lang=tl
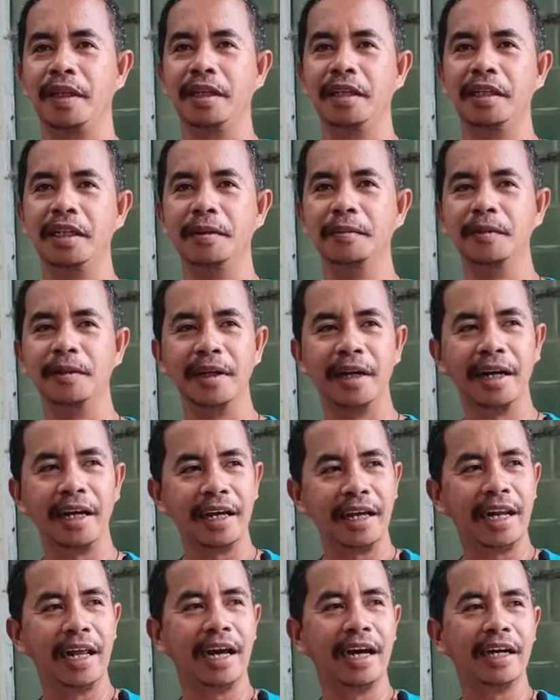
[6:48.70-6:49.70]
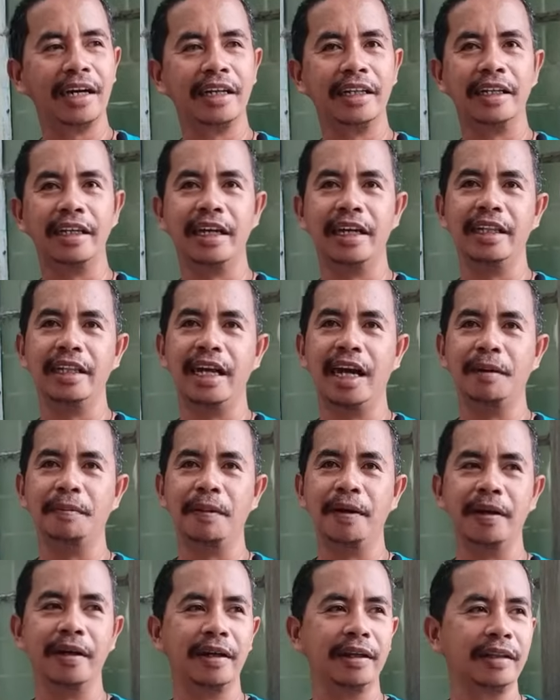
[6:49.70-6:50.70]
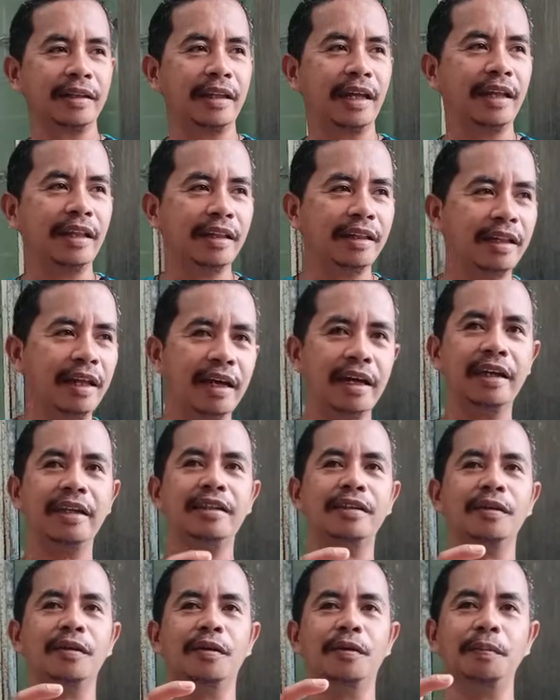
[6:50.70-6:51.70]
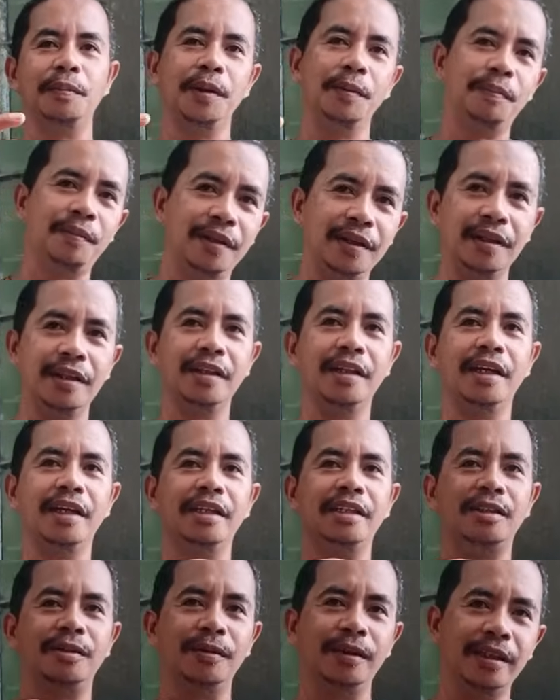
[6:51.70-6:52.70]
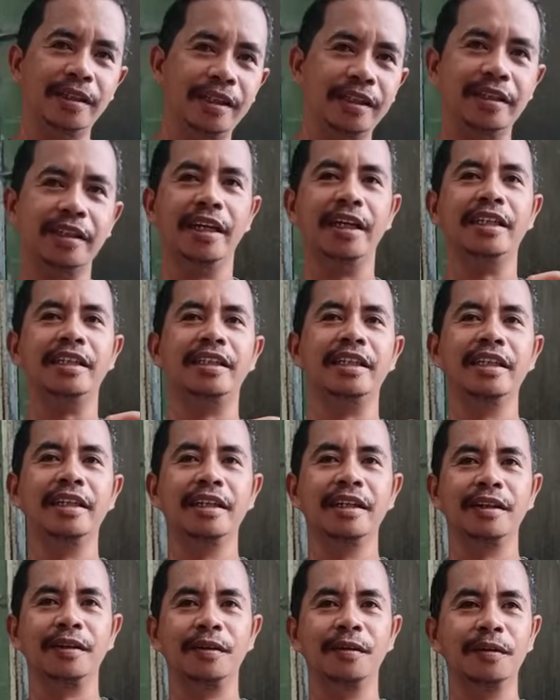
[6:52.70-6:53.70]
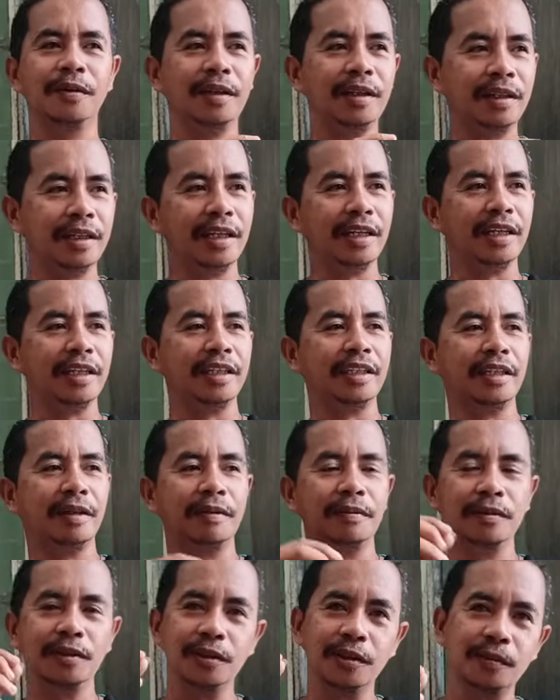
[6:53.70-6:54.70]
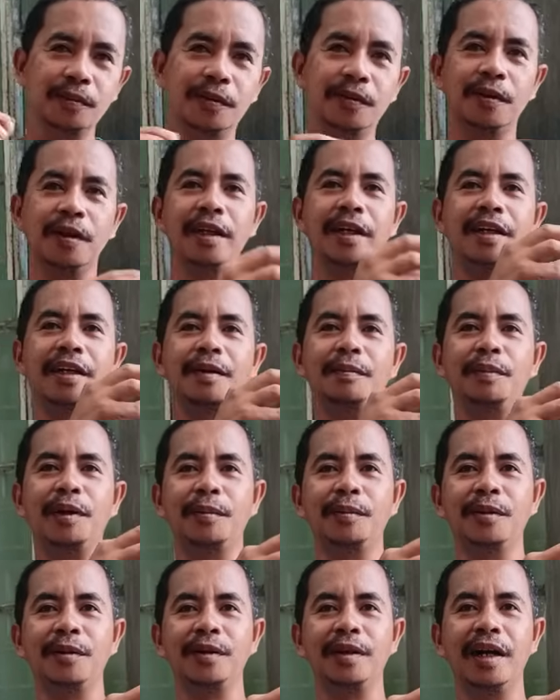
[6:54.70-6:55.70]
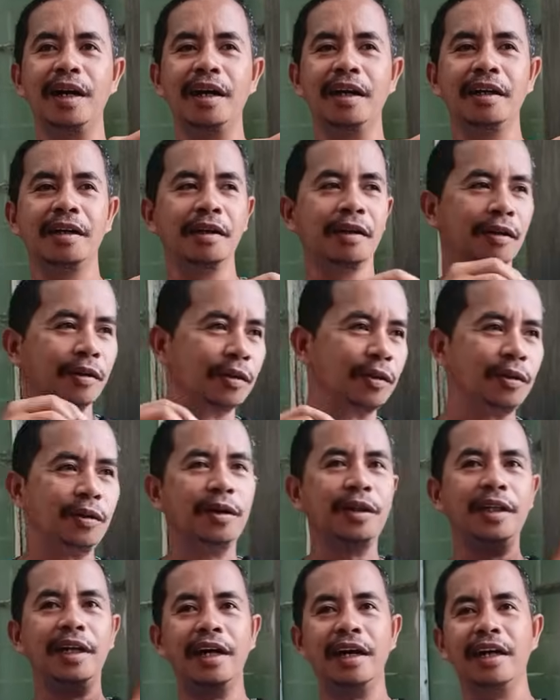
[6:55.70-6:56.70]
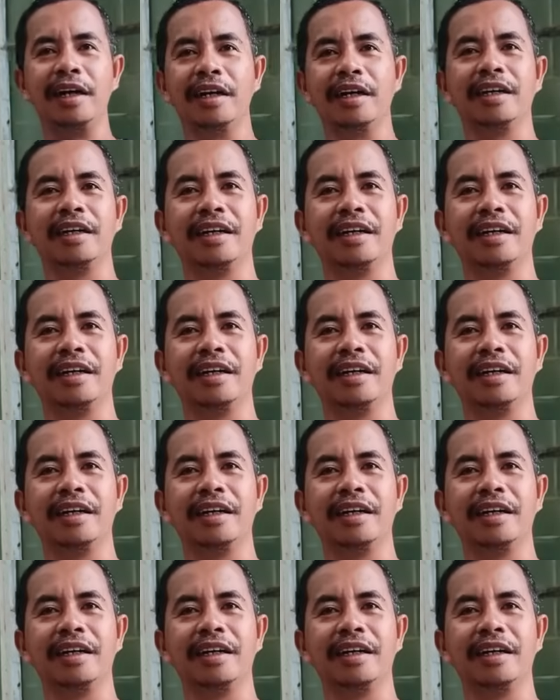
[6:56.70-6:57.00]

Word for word: Hindi mo na kailangan ianda pa ng 10 days o 15 days, 20 days. Kung hindi, isang subo walang ng pamurga, tuloy na.